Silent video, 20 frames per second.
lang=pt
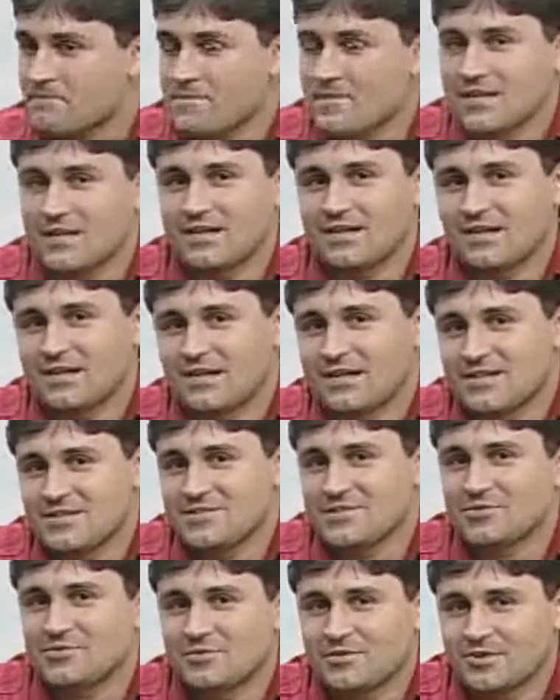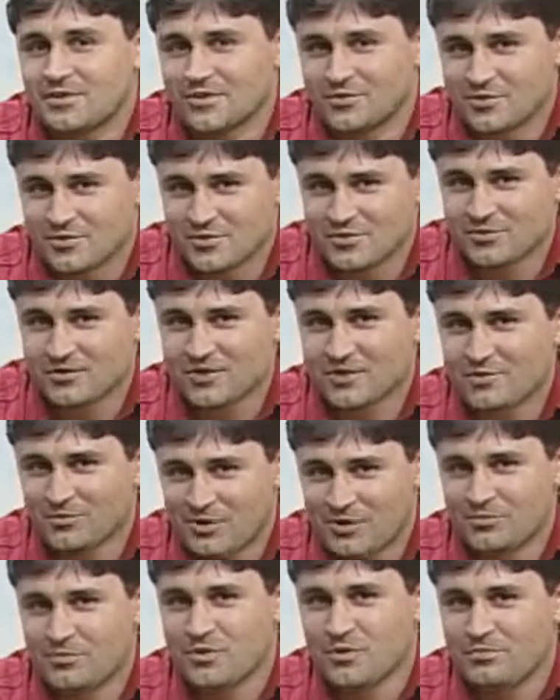Acredito que não, Giovanni. É uma
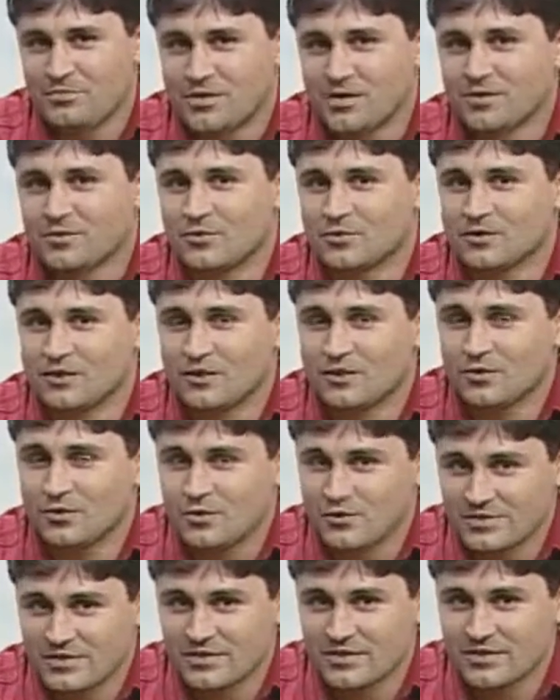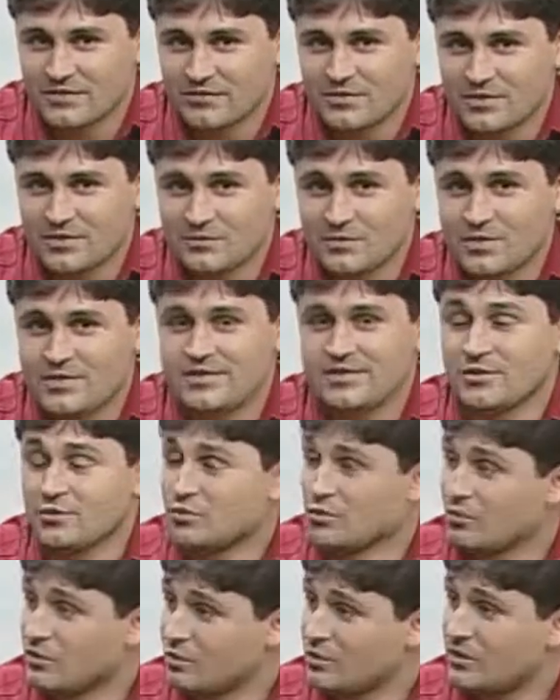boa pergunta. Inclusive, me sinto
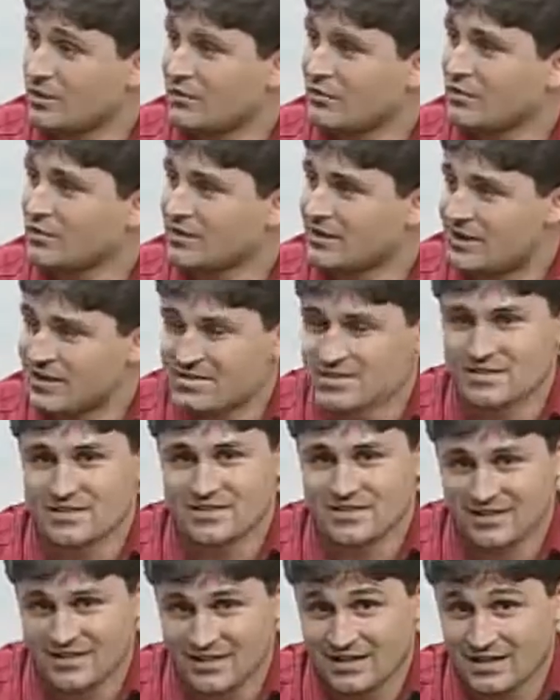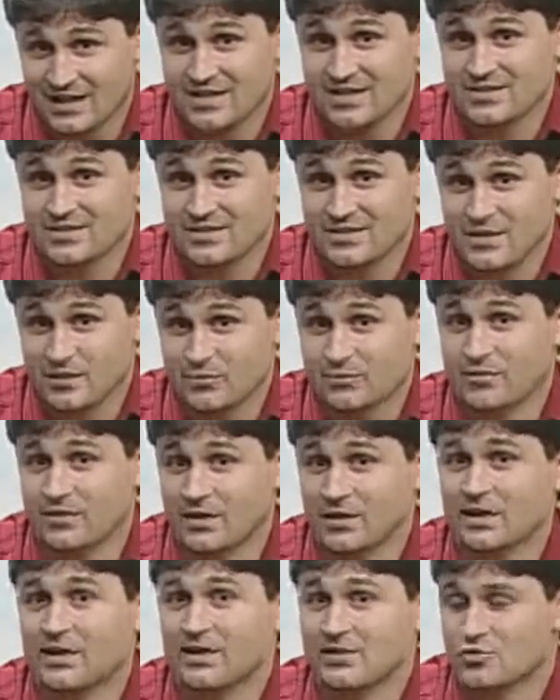muito à vontade nessa casa ao
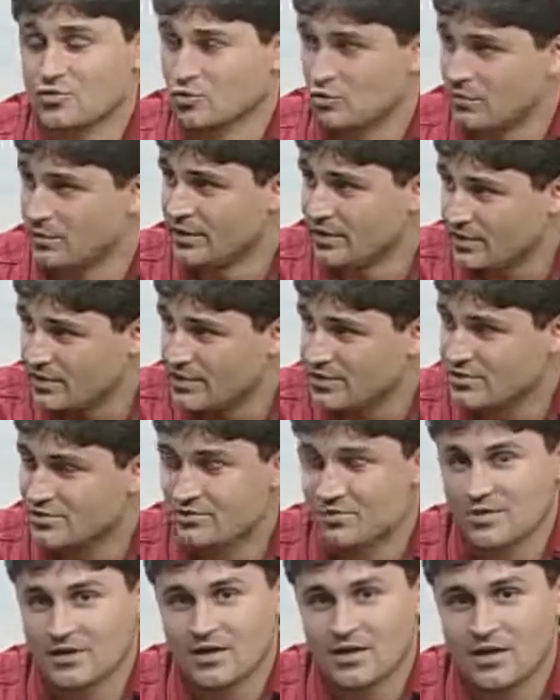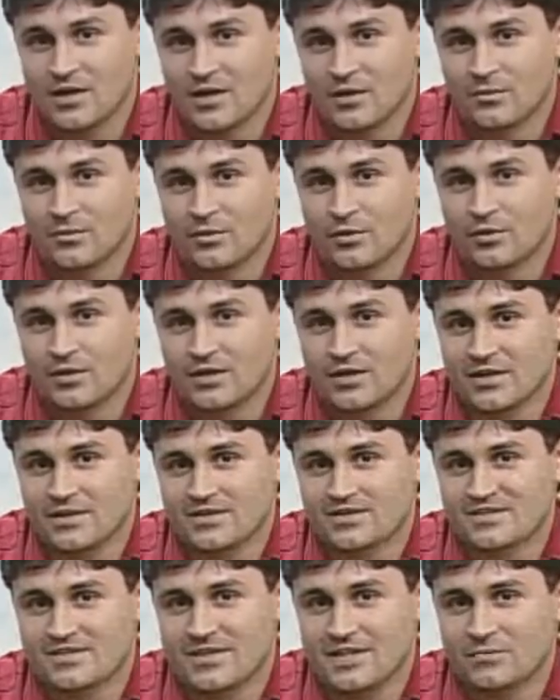falar sobre isso, porque
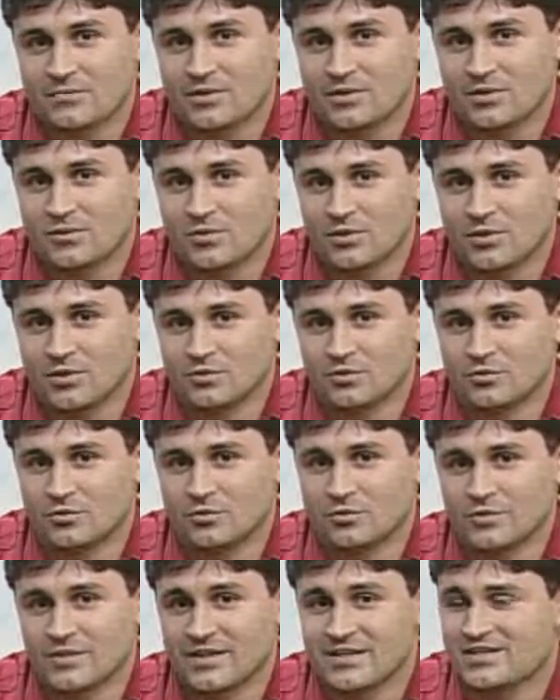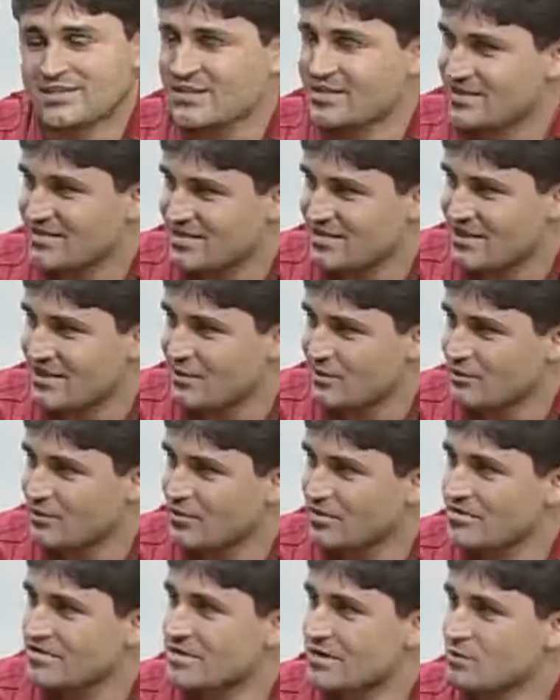sempre quando necessário nós
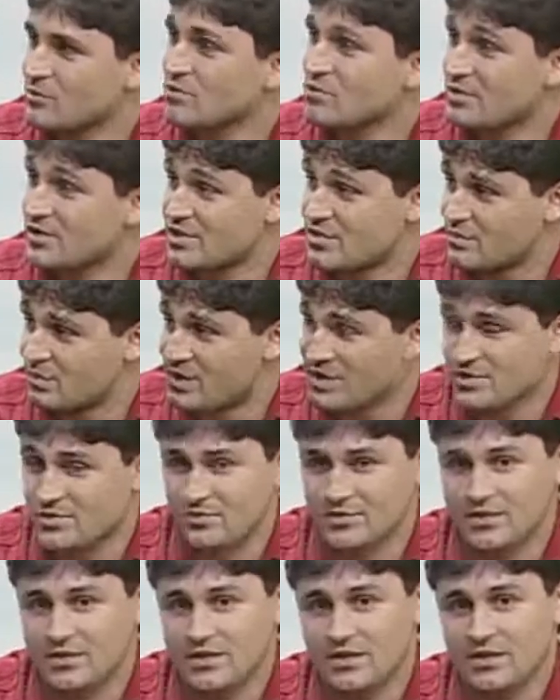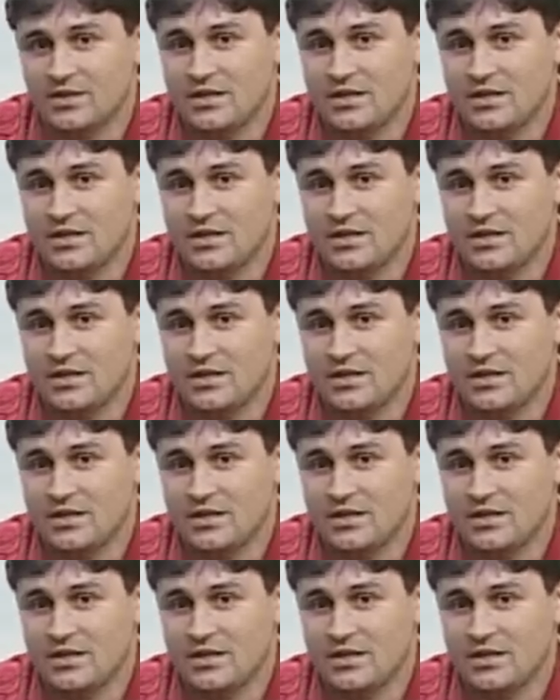temos o espaço aqui